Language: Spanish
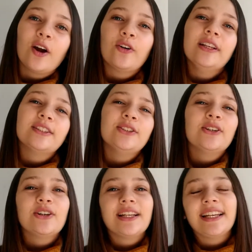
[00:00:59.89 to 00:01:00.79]

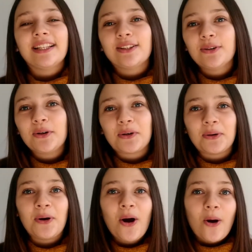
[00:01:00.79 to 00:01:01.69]
conexión con el
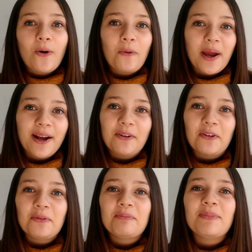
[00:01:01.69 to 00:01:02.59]
entorno,
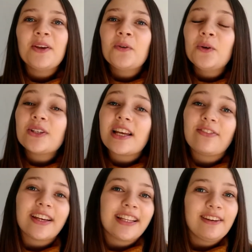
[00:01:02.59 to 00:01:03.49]
juego, vínculos
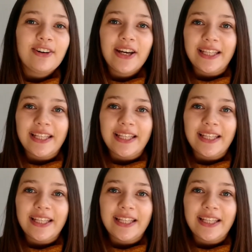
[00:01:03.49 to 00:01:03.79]
afectivos